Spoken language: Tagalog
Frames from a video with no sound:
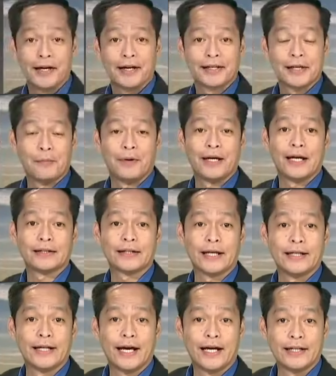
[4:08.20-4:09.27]

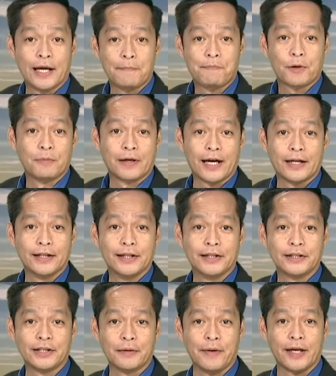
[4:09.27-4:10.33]
Kabayatan na naprobaranan
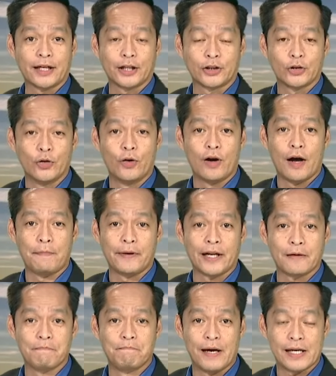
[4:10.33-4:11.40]
ti may katlo a
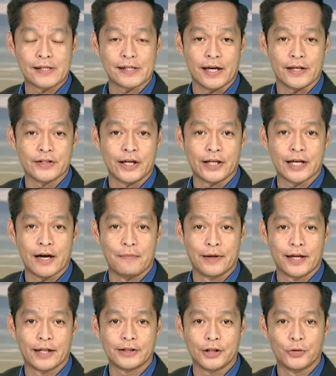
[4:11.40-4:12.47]
panagbasa. Jay
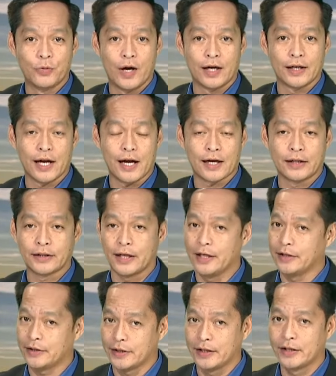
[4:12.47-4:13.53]
kamanati dua ga
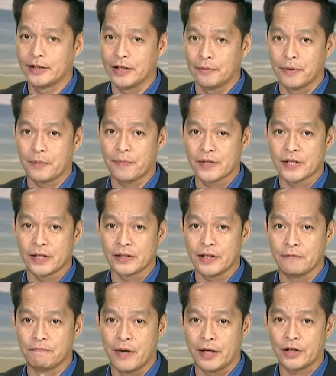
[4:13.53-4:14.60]
katalintag ni Representative
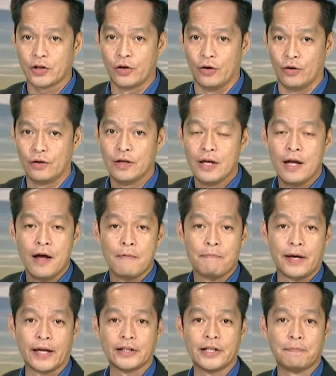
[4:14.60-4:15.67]
Mark Go
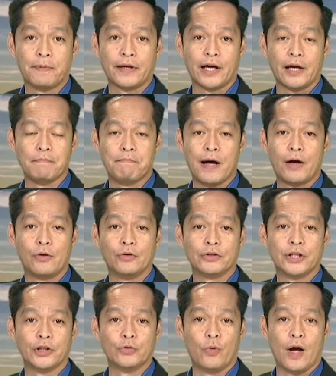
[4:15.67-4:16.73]
para iti panakaibangon ti
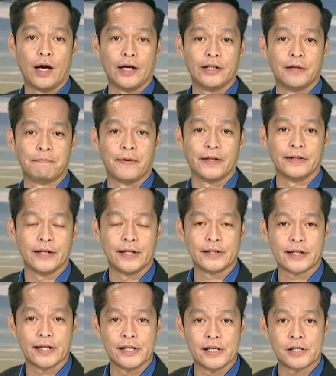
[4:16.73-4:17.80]
dua nga independent
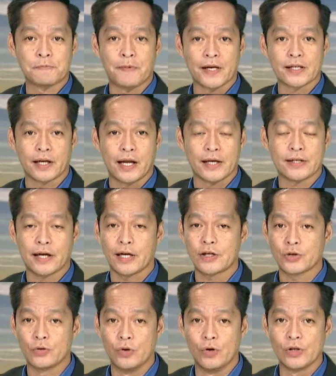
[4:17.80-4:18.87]
ken specialized high
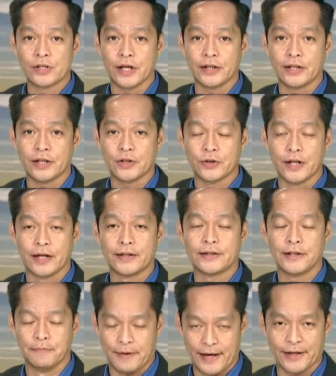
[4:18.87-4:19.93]
schools iti siyudad ti
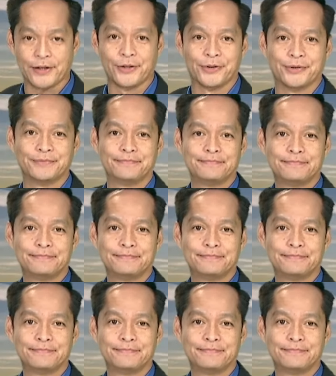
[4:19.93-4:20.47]
Baguio.